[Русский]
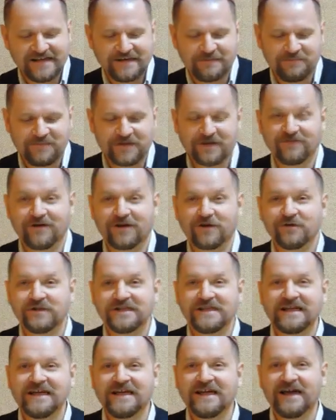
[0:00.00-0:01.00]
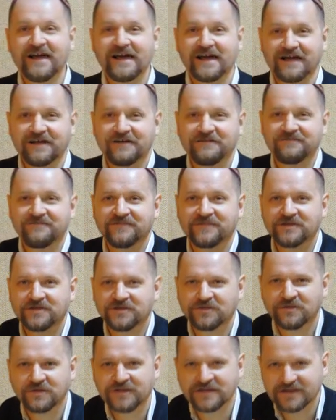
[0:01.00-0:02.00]
Первородный грех.
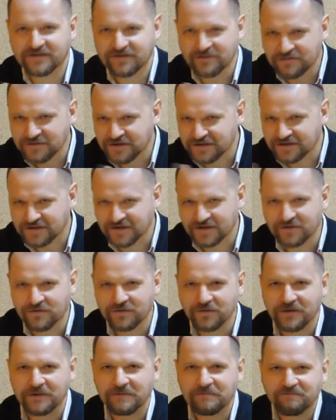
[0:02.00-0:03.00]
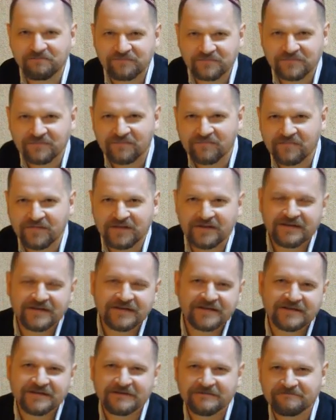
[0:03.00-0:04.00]
Что это вообще такое?
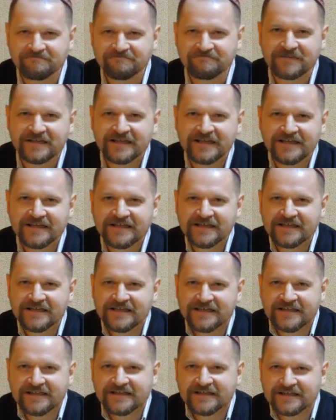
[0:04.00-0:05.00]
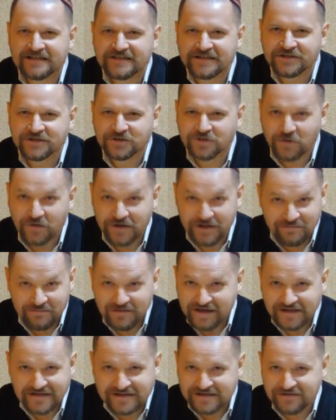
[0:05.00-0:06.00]
Эм, что
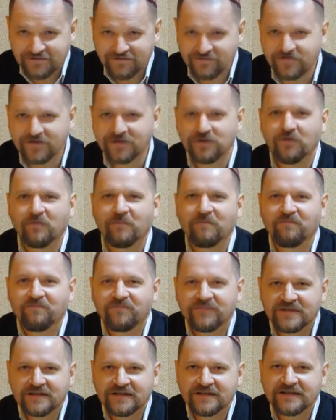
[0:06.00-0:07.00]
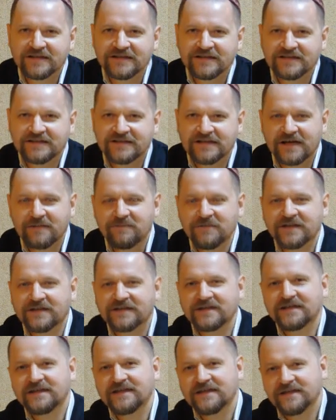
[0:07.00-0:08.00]
имеется в виду?
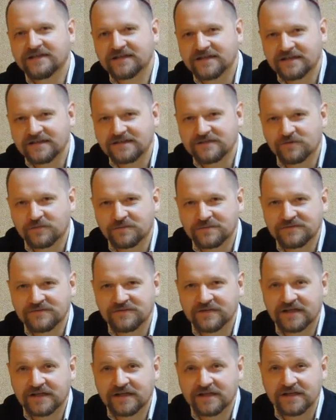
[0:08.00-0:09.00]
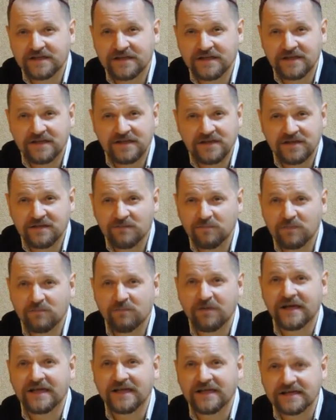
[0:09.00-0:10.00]
Термин этот, собственно, не
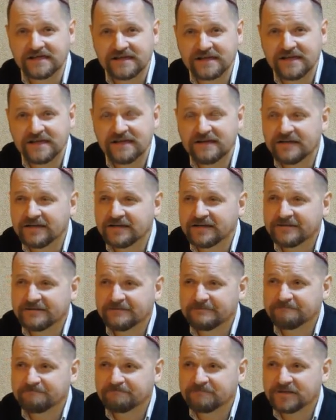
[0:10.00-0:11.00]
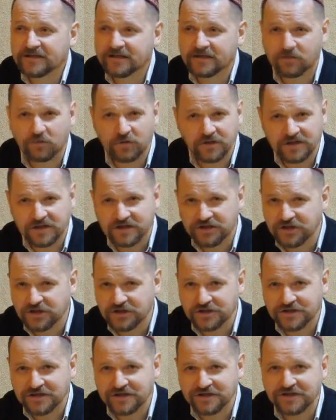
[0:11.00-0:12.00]
библейский, эм, это такой
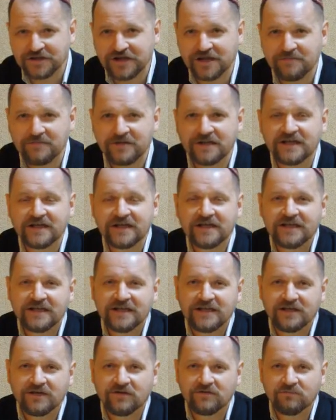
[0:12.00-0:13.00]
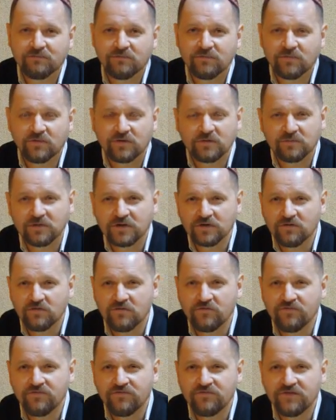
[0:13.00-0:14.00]
технический термин, и он был
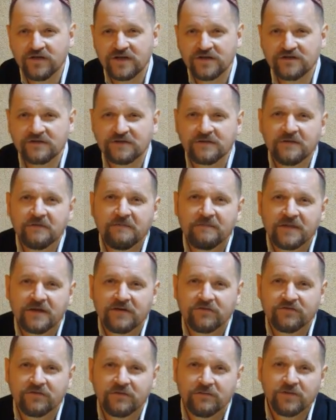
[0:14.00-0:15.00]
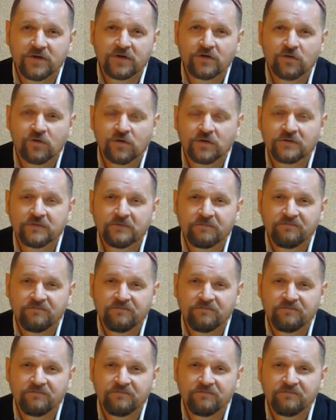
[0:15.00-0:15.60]
введен в обиход